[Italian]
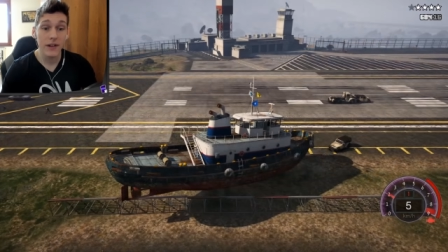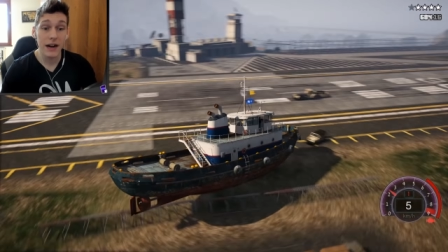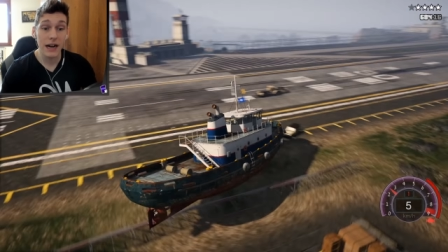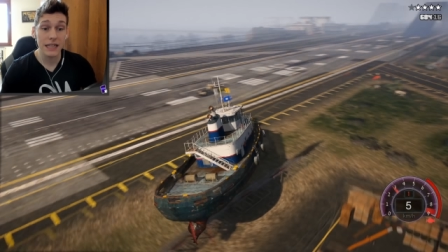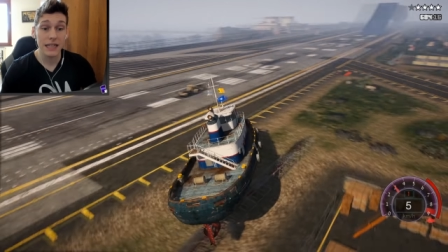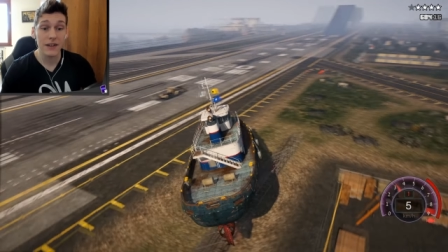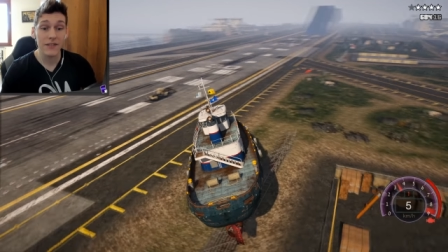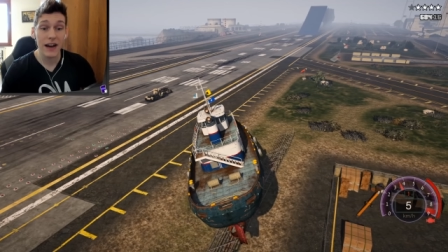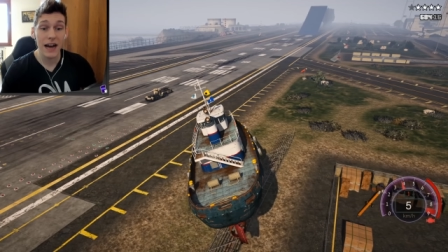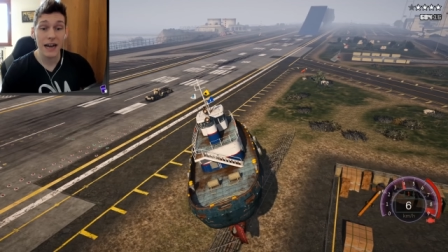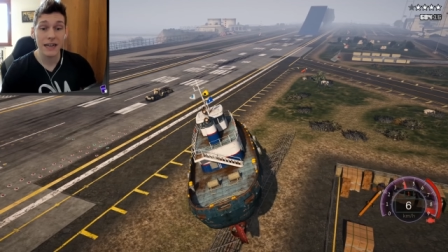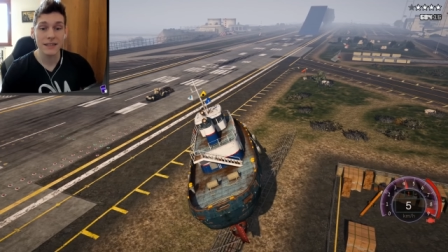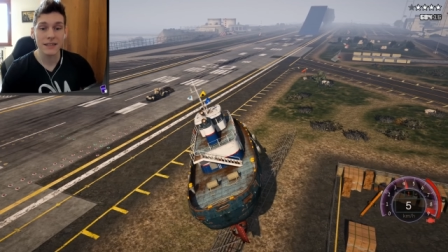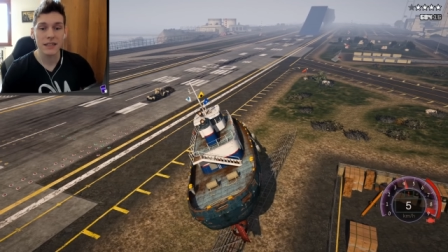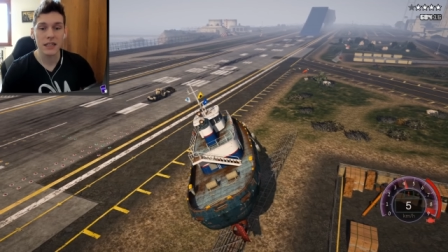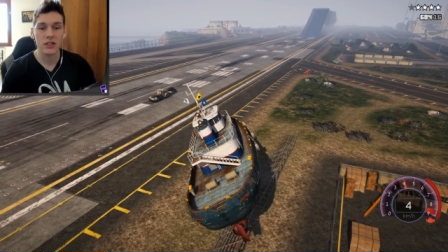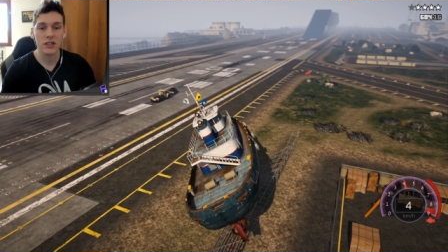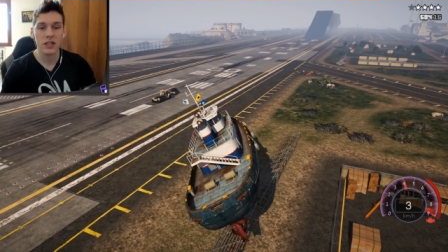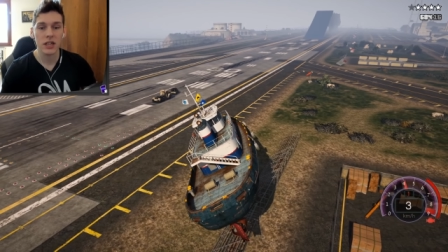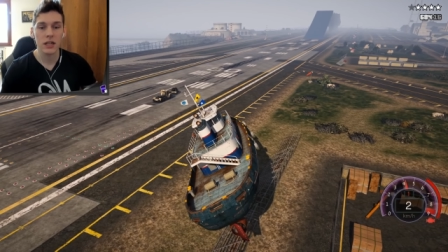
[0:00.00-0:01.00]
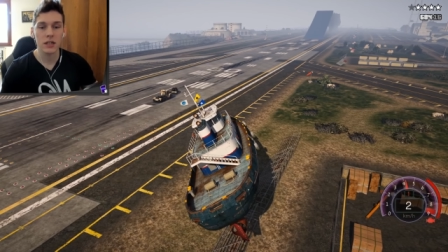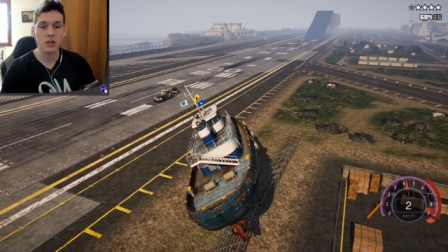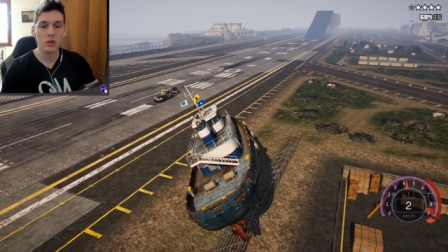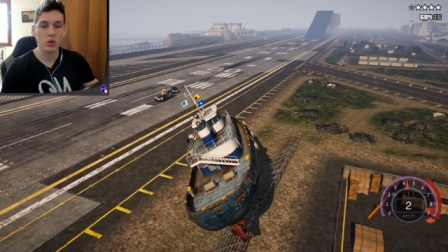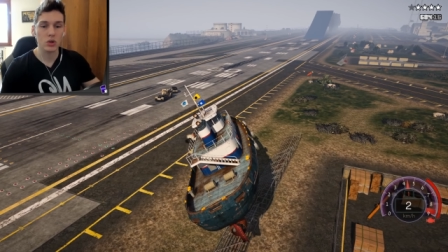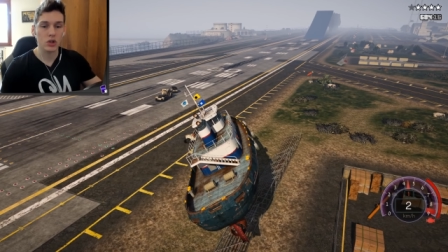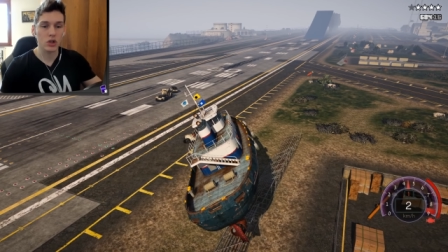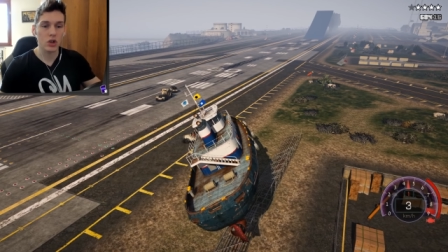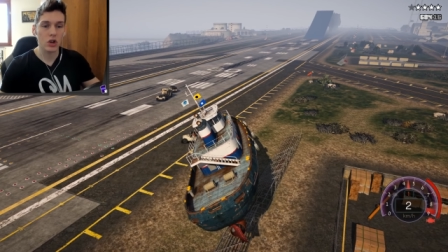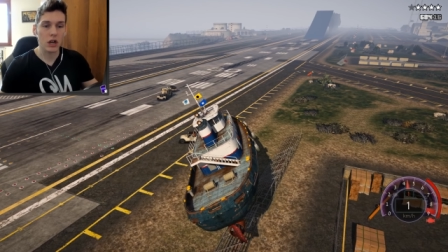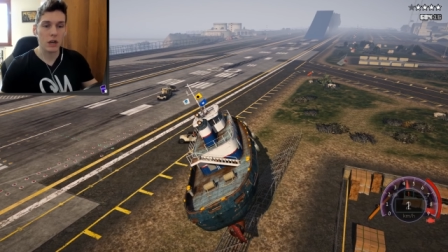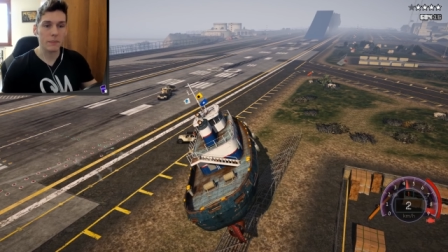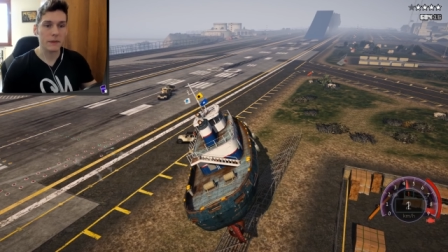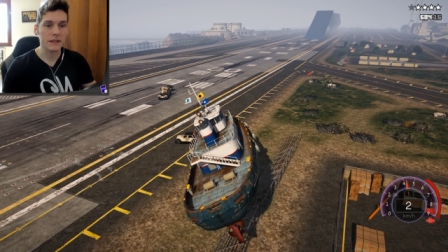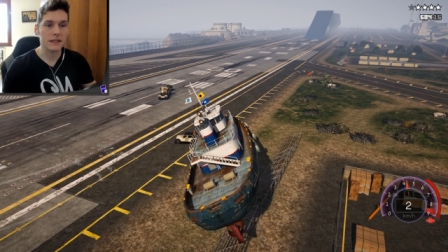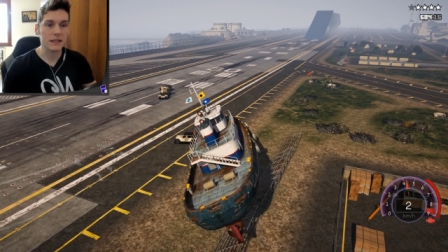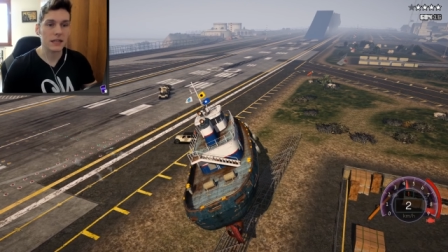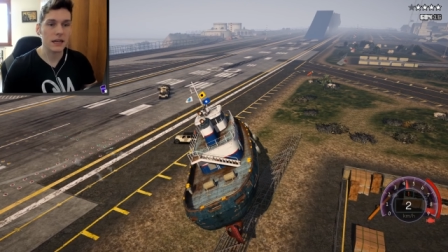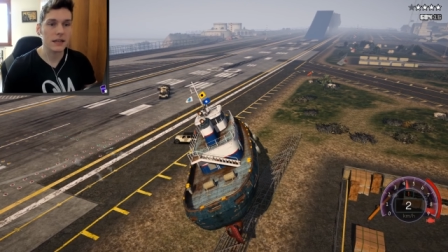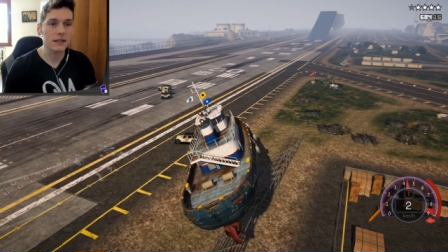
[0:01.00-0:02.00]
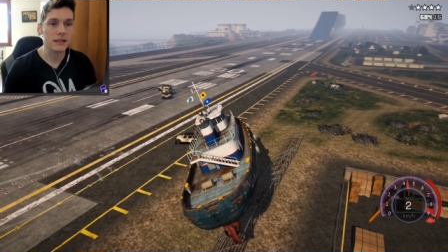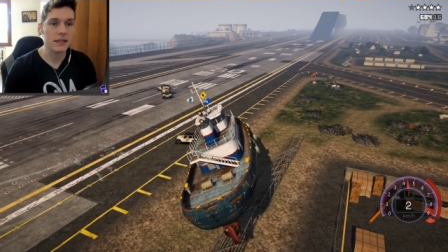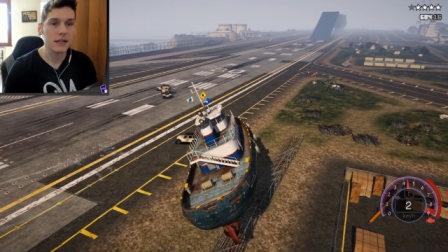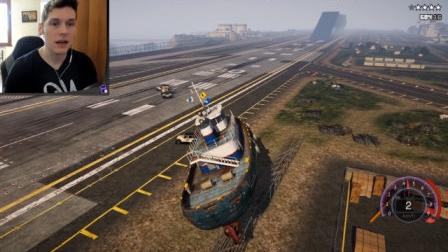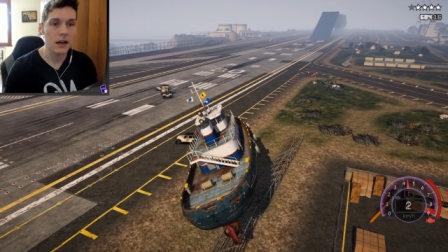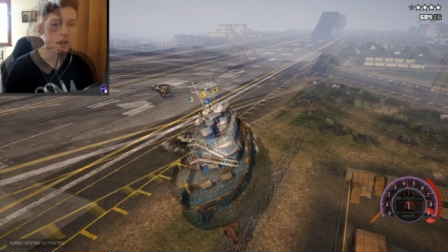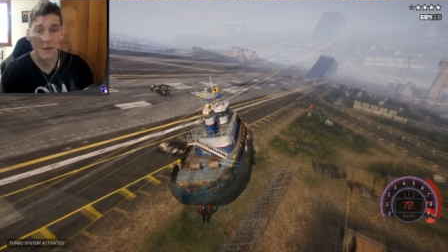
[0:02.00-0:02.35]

Vado avanti santo dio che pazienza